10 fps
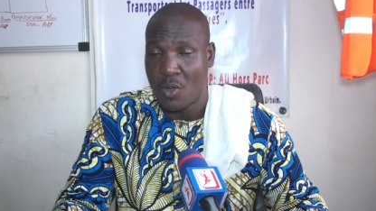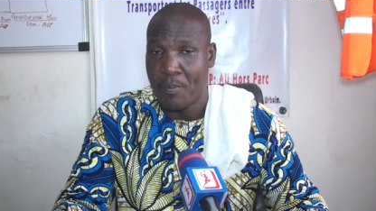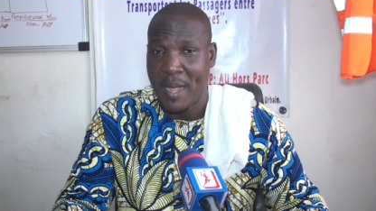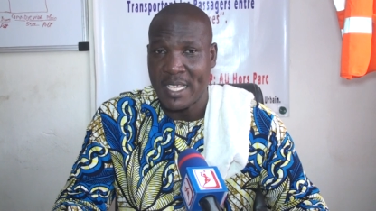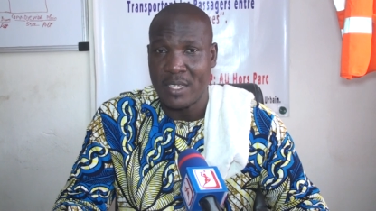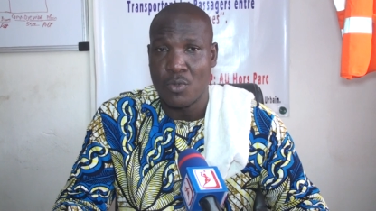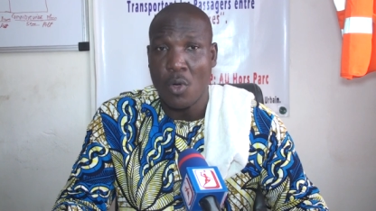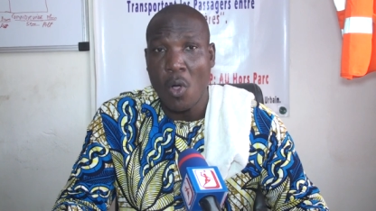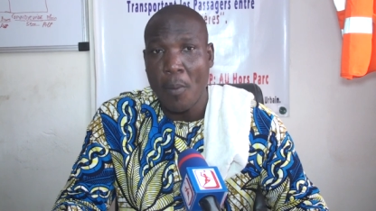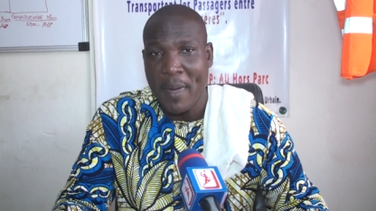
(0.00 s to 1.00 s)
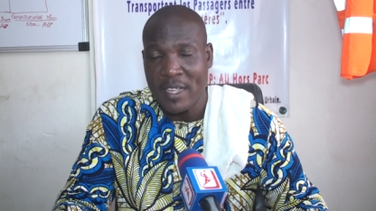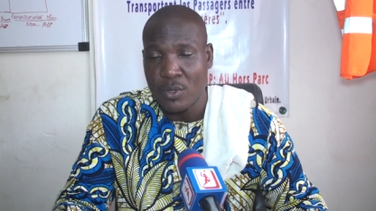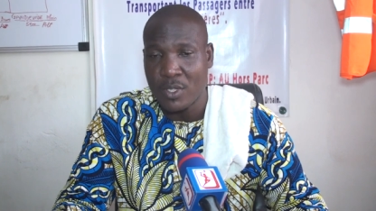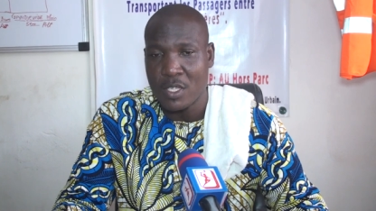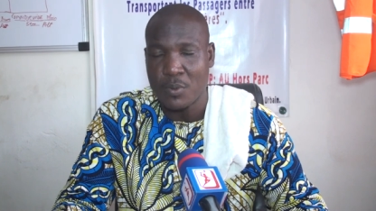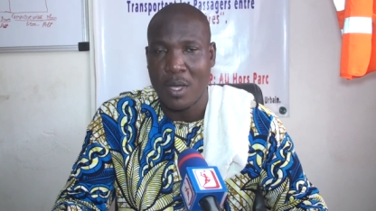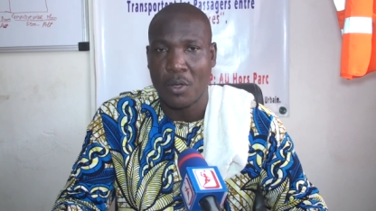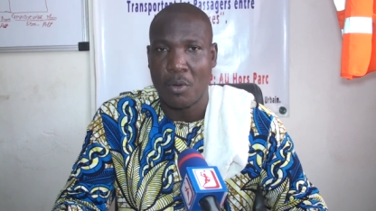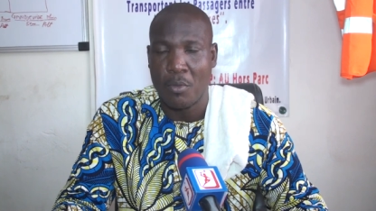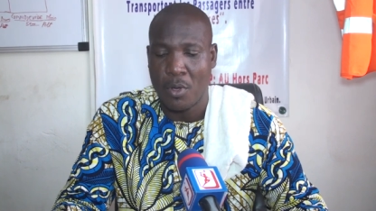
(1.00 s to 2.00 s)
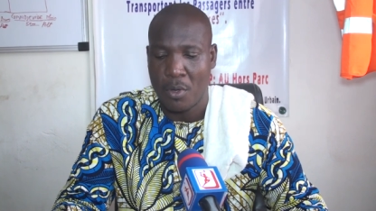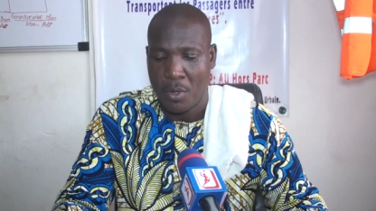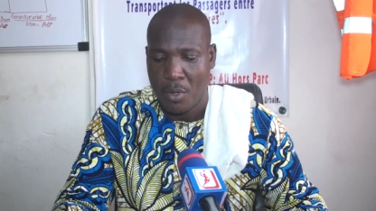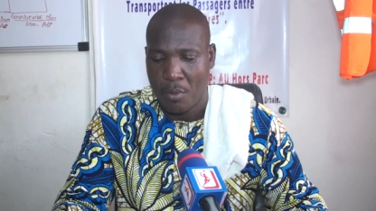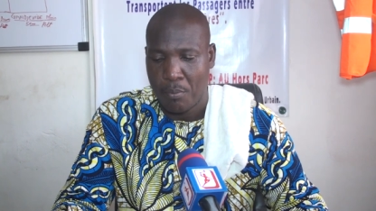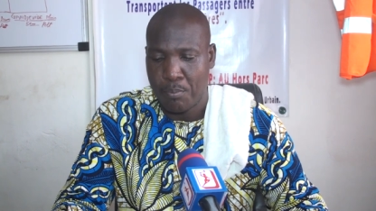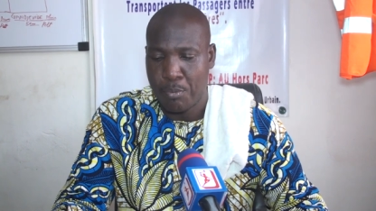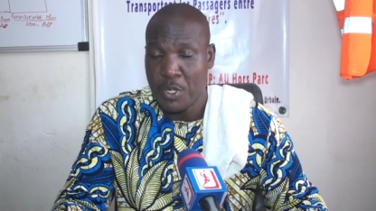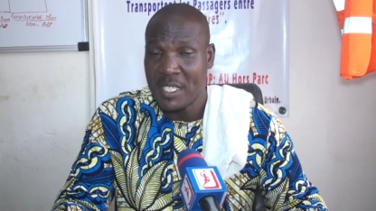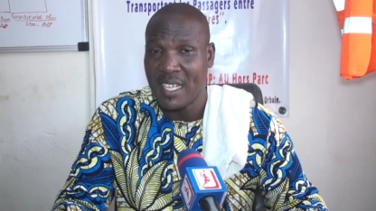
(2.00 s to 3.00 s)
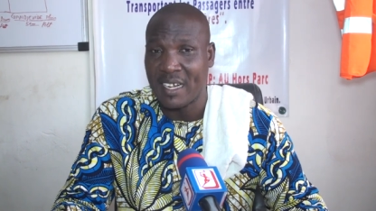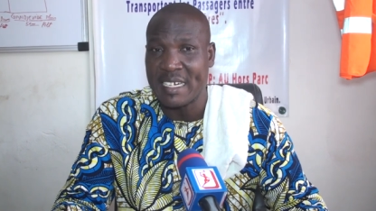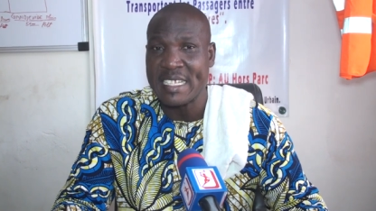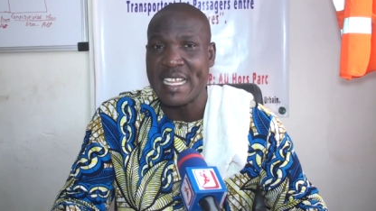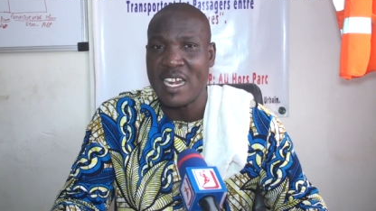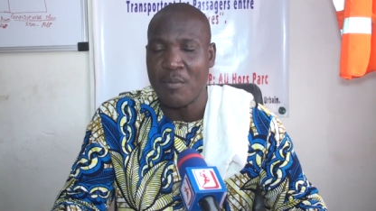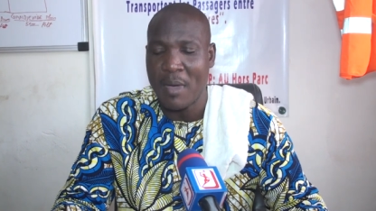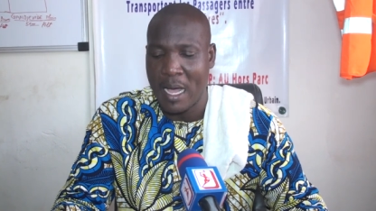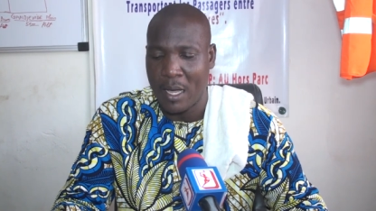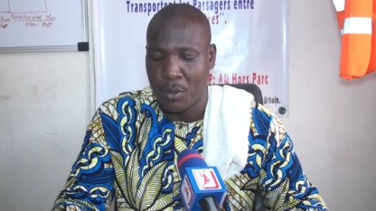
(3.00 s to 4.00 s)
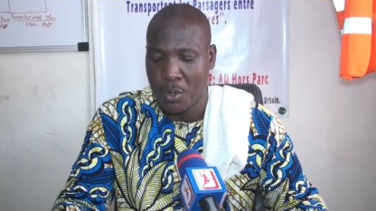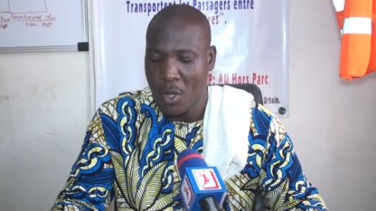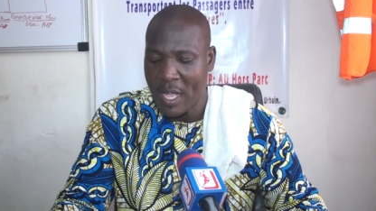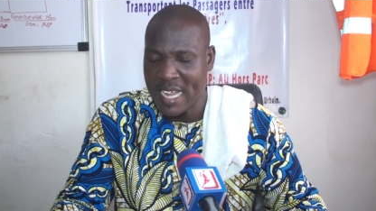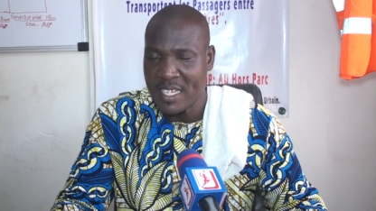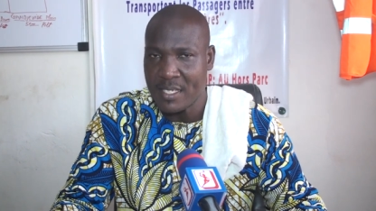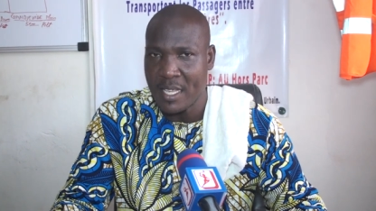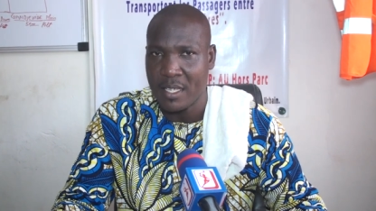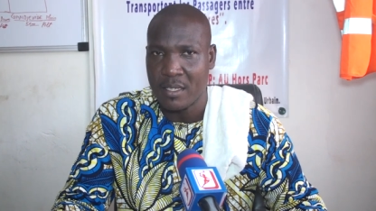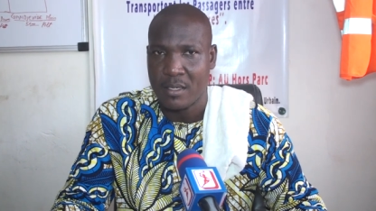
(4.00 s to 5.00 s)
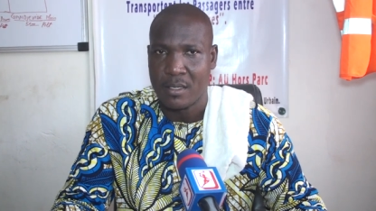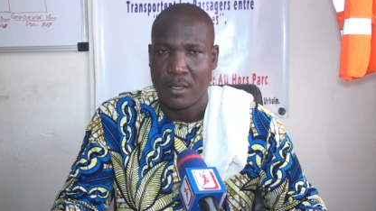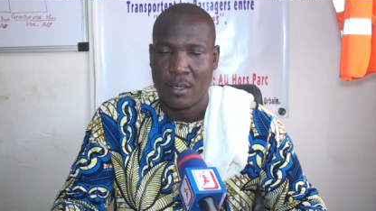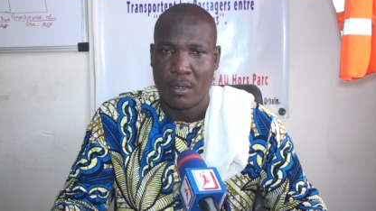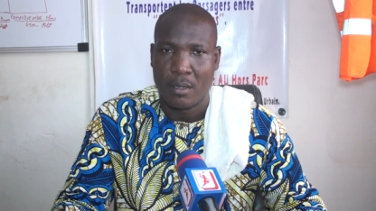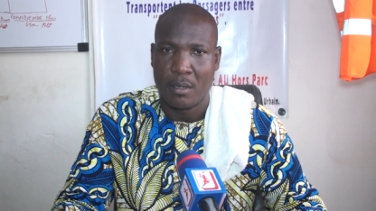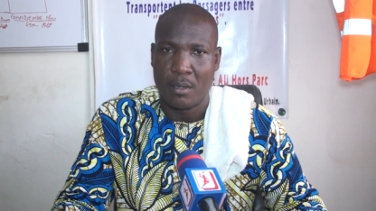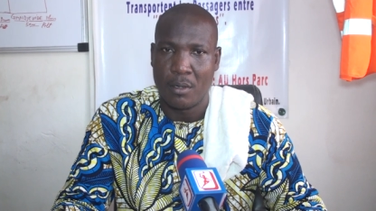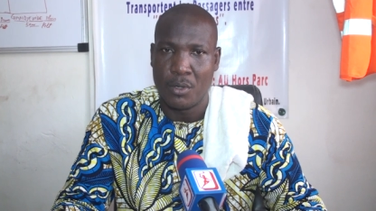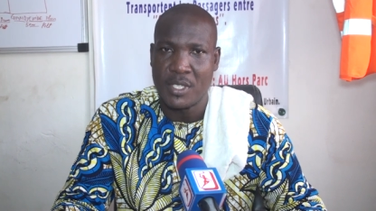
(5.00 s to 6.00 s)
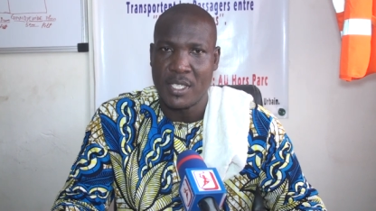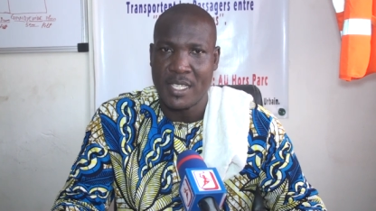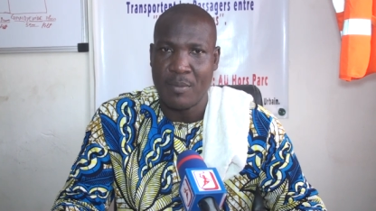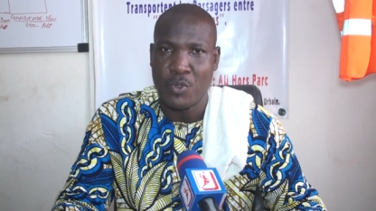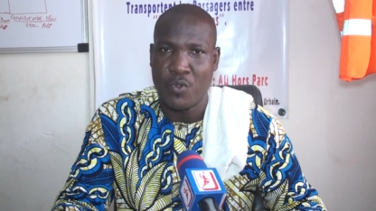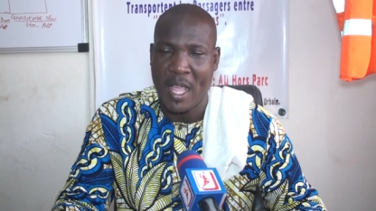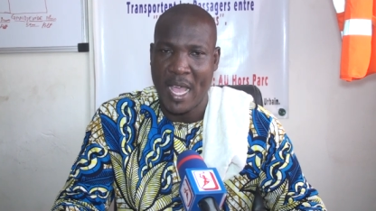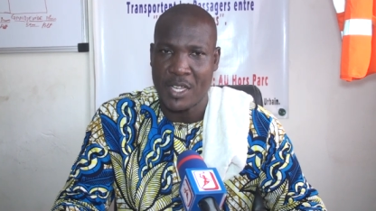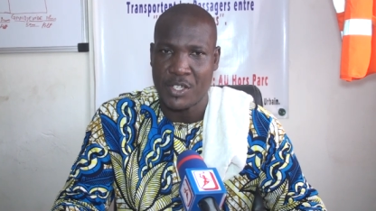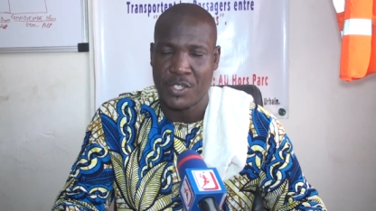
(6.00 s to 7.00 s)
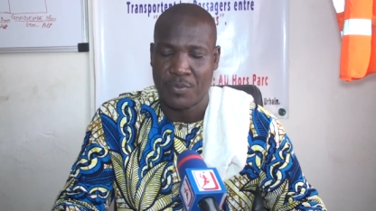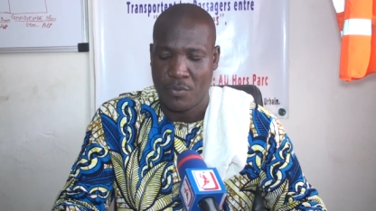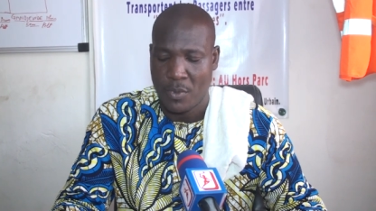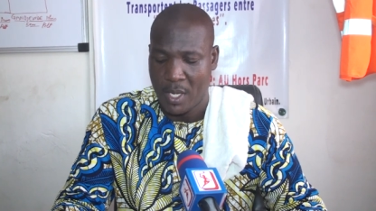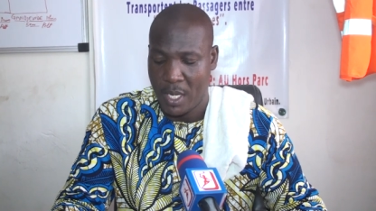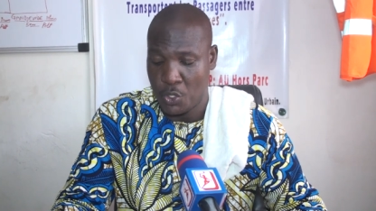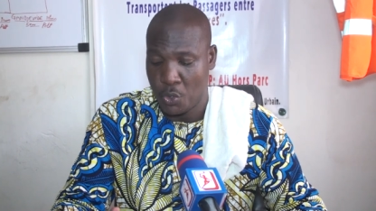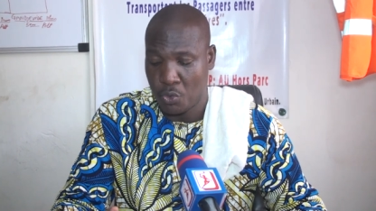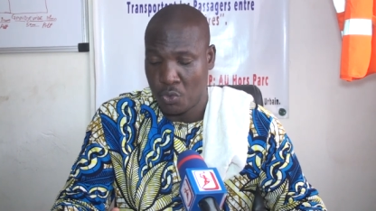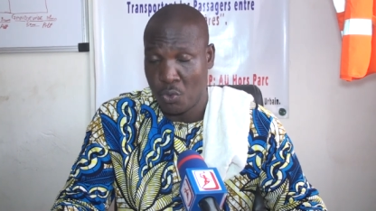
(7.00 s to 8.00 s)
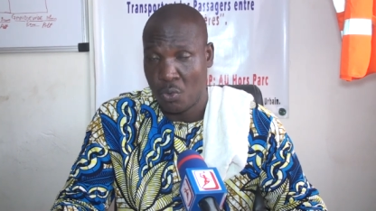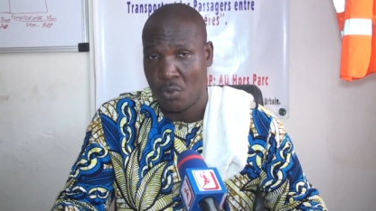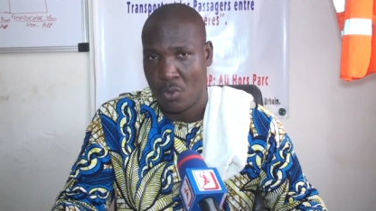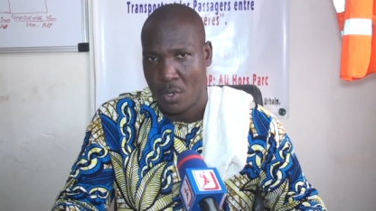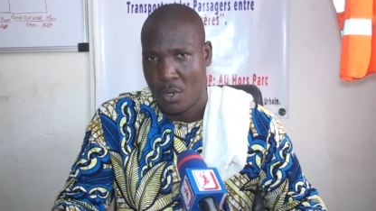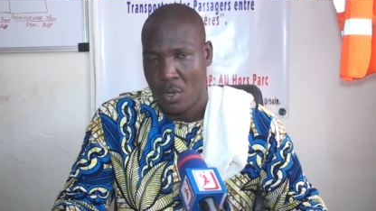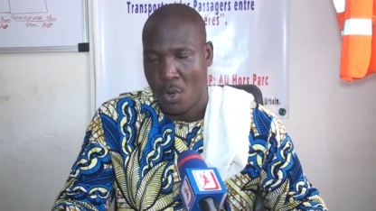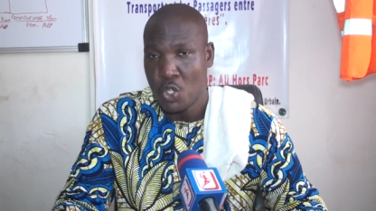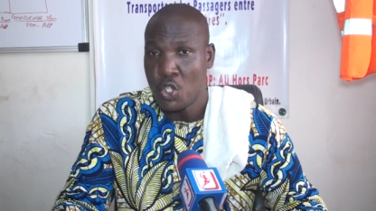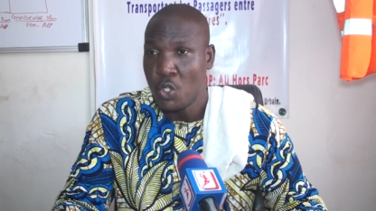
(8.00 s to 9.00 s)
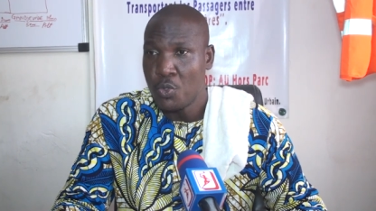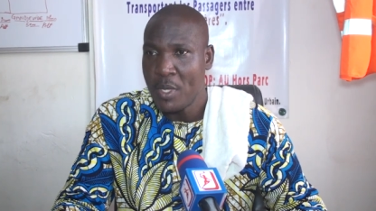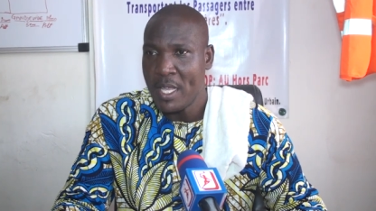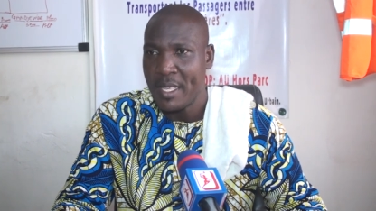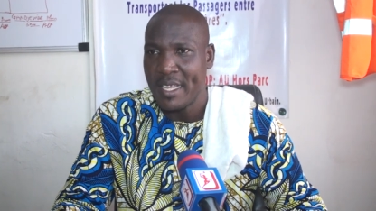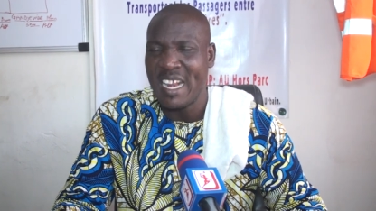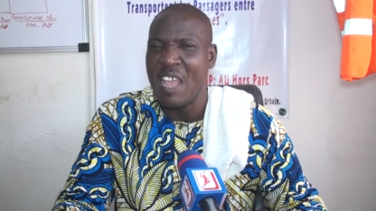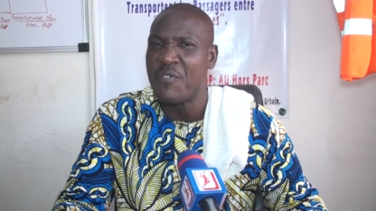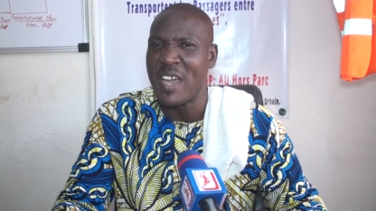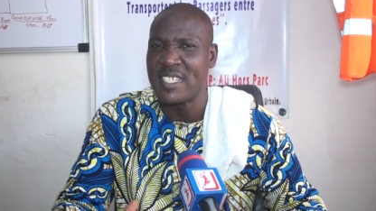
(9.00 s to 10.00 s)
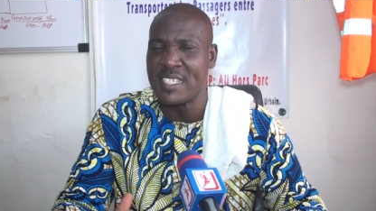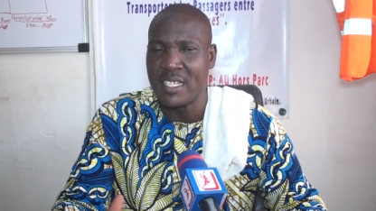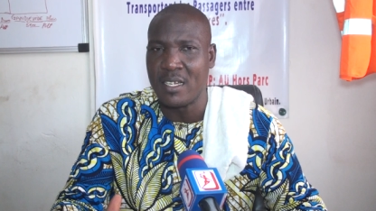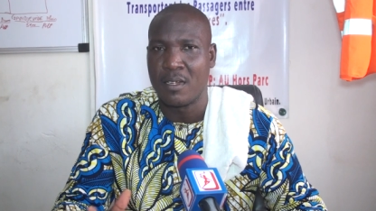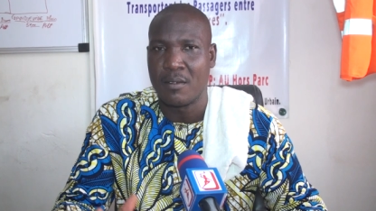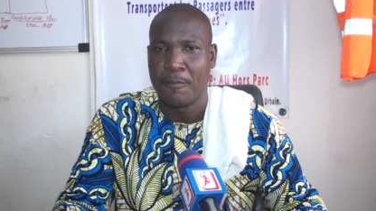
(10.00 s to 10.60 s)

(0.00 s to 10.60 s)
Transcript: compagnies, nos compagnies de transport en commun, puissent réellement réorganiser euh, le système de voyage. Et surtout, aujourd'hui, il est facile,